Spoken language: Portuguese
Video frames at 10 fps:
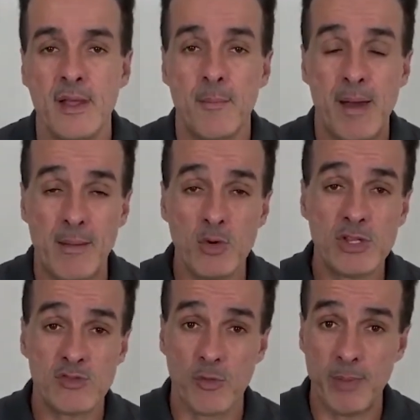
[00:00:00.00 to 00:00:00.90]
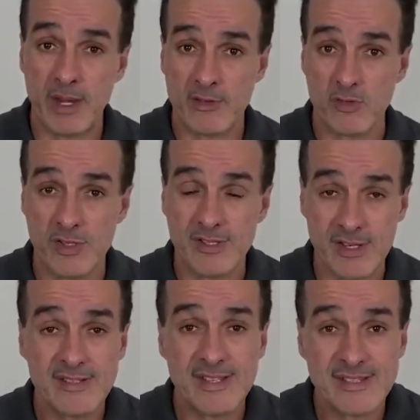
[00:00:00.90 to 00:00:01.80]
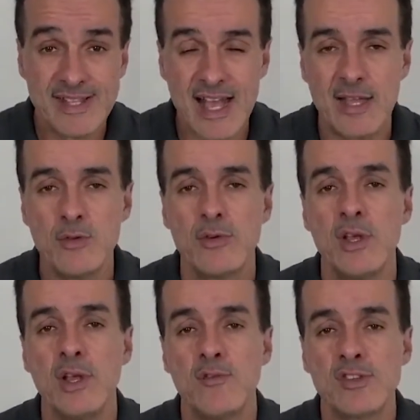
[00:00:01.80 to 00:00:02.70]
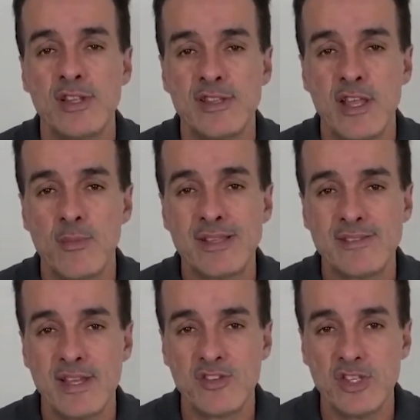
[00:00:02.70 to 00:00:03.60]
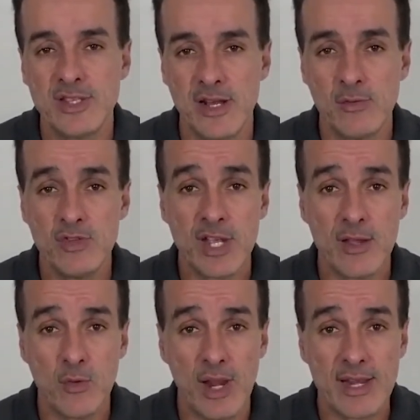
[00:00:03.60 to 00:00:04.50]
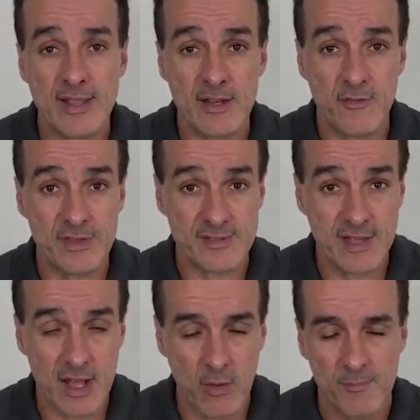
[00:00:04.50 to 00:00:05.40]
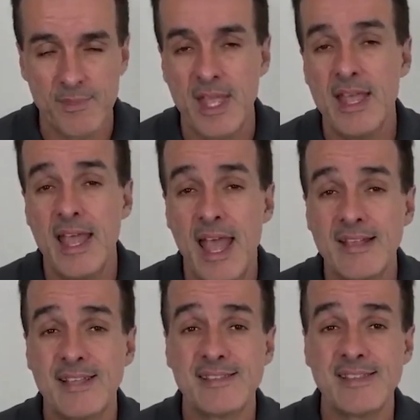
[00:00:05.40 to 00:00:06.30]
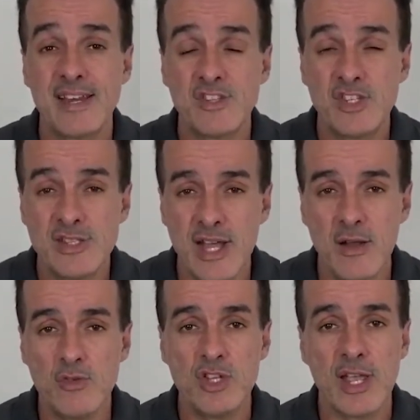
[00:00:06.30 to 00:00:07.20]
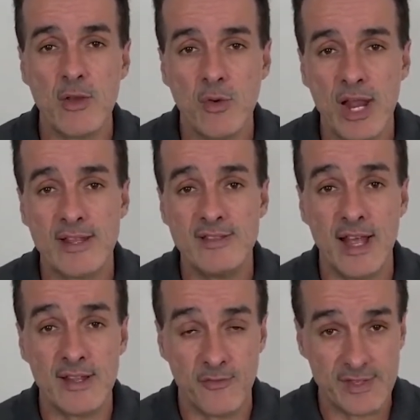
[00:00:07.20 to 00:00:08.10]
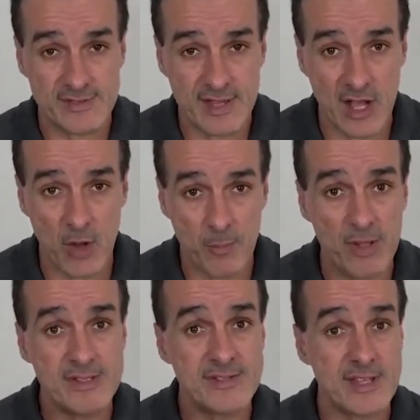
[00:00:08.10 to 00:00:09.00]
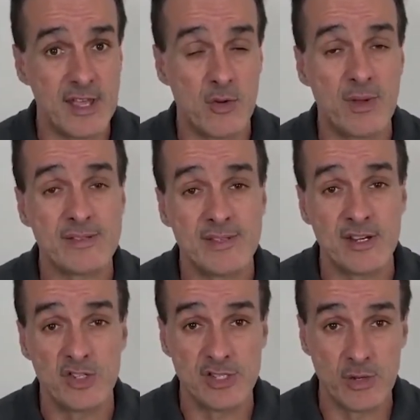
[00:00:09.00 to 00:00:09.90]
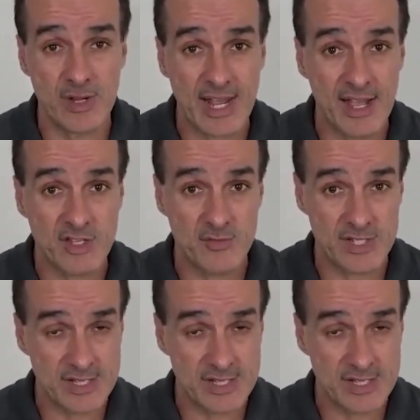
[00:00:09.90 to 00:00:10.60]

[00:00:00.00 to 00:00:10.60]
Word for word: Para muitas operações é necessário você ter uma certidão de regularidade fiscal. Essa certidão de regularidade fiscal pode ser uma certidão negativa de